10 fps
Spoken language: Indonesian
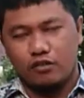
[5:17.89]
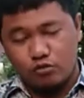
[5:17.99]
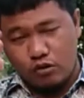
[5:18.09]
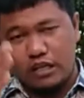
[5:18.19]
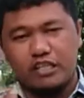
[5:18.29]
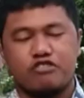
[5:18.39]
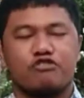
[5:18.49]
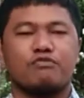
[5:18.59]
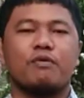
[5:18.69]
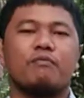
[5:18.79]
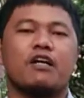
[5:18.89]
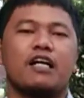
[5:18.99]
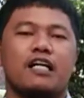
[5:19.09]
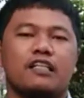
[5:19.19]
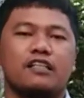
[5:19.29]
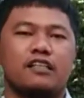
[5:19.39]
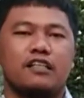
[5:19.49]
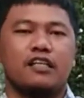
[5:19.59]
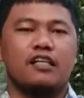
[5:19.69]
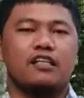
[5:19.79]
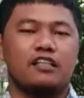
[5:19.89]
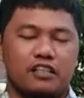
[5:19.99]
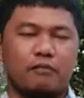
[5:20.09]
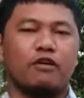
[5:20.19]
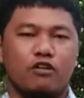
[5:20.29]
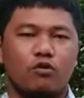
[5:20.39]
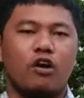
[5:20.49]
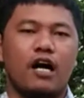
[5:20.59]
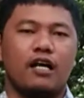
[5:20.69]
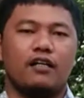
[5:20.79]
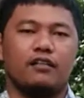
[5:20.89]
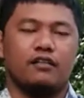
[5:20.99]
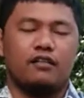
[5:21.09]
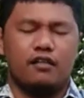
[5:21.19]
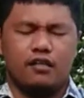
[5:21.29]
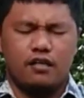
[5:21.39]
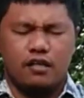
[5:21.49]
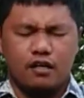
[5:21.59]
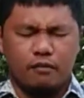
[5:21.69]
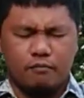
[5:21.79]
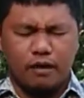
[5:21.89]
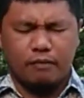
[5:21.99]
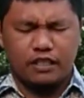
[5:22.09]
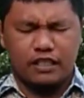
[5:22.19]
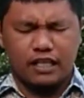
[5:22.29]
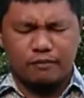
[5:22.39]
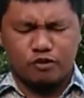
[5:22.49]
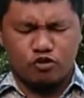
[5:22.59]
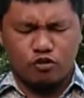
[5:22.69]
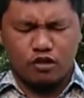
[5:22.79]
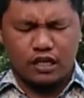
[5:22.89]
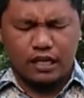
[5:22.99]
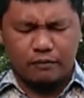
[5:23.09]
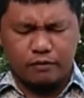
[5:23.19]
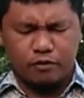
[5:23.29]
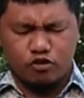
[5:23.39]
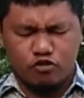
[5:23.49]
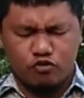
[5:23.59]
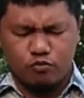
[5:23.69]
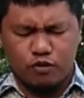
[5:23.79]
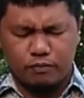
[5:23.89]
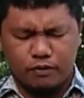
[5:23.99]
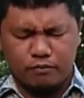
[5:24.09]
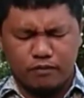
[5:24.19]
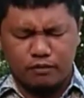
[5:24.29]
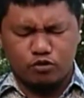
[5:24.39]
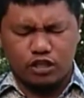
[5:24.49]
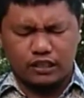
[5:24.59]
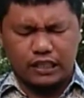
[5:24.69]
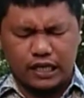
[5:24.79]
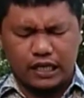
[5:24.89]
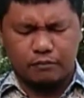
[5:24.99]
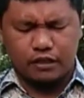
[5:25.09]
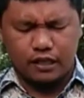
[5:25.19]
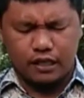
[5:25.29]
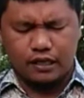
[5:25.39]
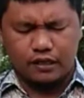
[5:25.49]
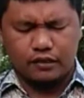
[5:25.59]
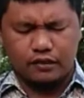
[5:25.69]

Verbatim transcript: Tuhan Yesus memberkati kita berdoa. Bapa di dalam surga kami bersyukur buat firmanMu yang telah kami dengarkan.